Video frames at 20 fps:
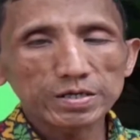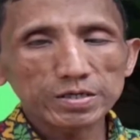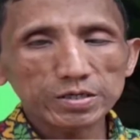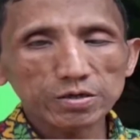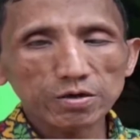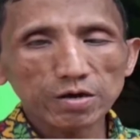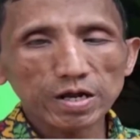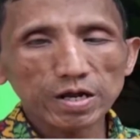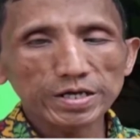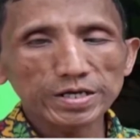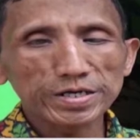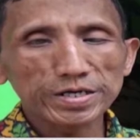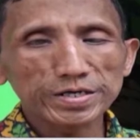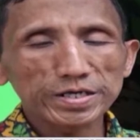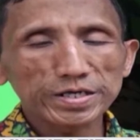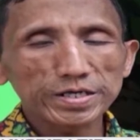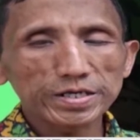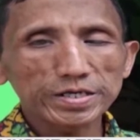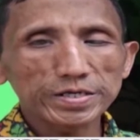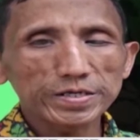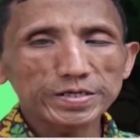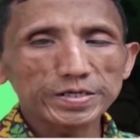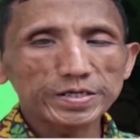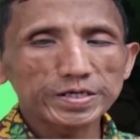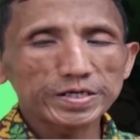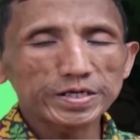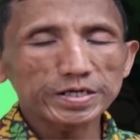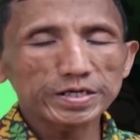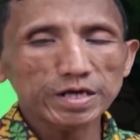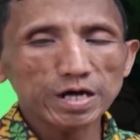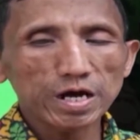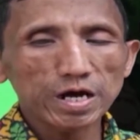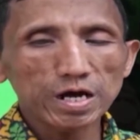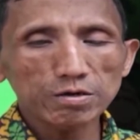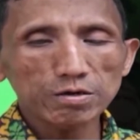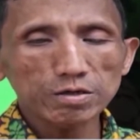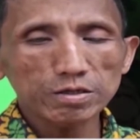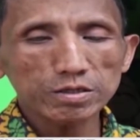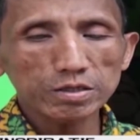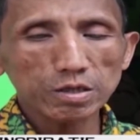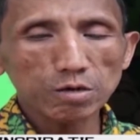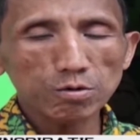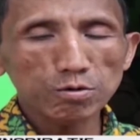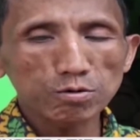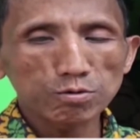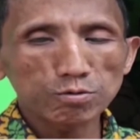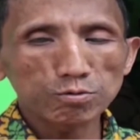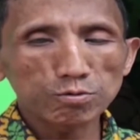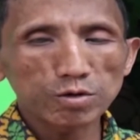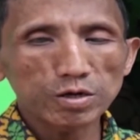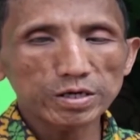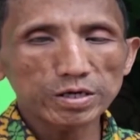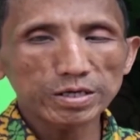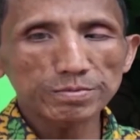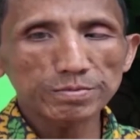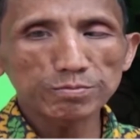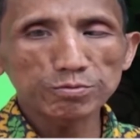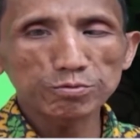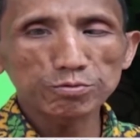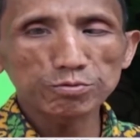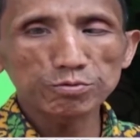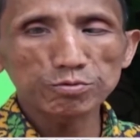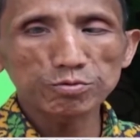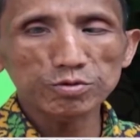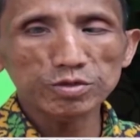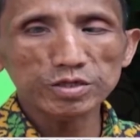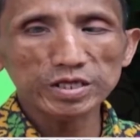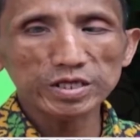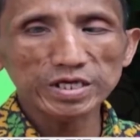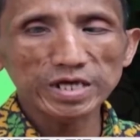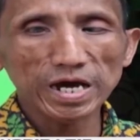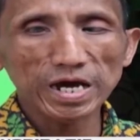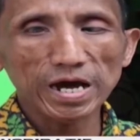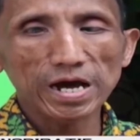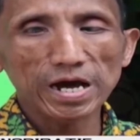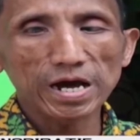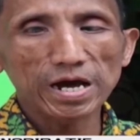Sekolah ini didirikan tahun 2003.